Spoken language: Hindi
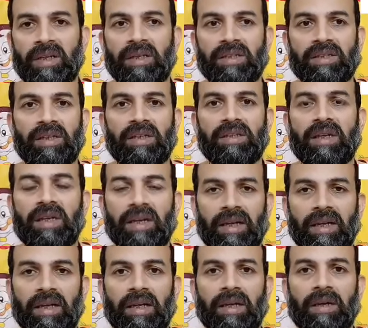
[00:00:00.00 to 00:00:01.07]
इसकी
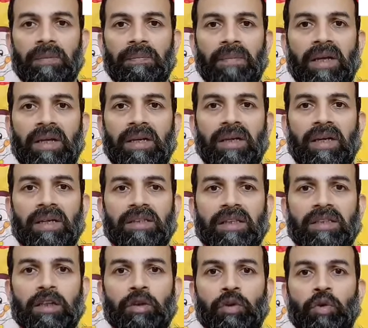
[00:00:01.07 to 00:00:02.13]
जगह मैं ये नहीं कह
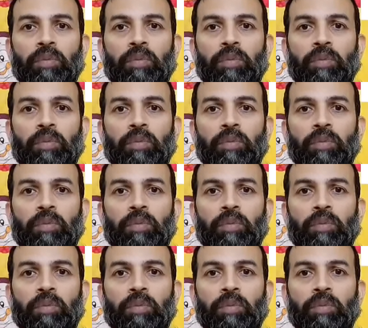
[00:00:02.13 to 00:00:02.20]
सकता